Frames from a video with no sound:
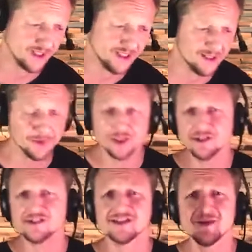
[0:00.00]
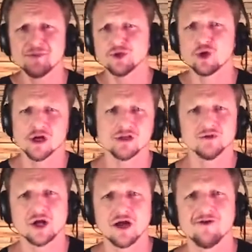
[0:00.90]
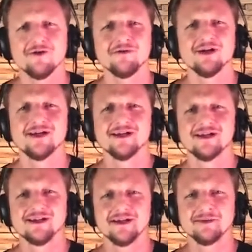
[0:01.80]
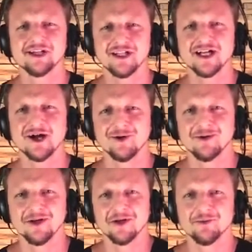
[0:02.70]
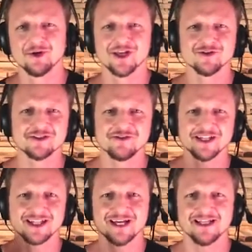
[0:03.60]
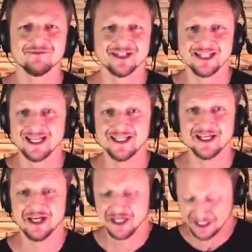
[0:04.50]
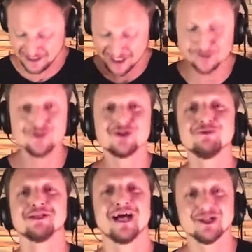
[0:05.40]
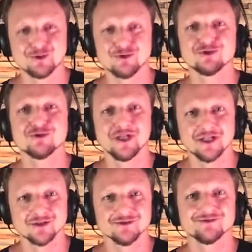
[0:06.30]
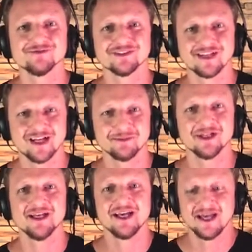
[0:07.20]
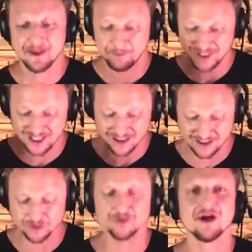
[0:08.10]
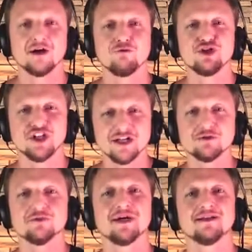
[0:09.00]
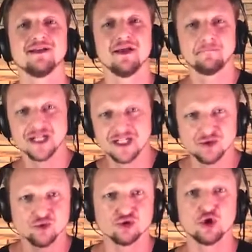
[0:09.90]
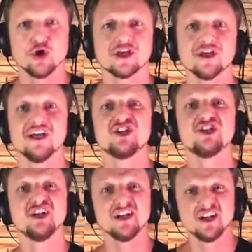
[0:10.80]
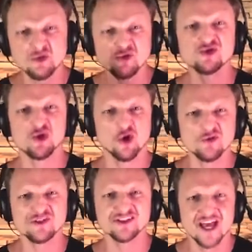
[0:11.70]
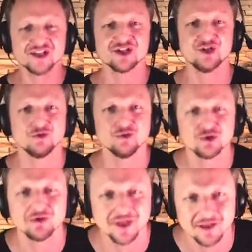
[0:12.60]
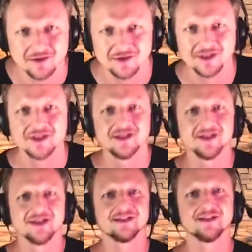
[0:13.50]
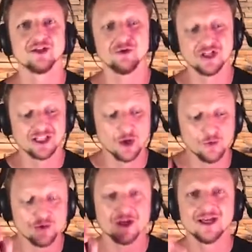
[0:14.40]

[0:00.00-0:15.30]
E lembrando que sempre tocando no carrão é mais legal, porque você vai estar tá aí, vai estar tá ali tendo intimidade com o instrumento, sabe? Pegando o jeito de bater, pegando o toque, tirando o som certinho do instrumento, entendeu? Então,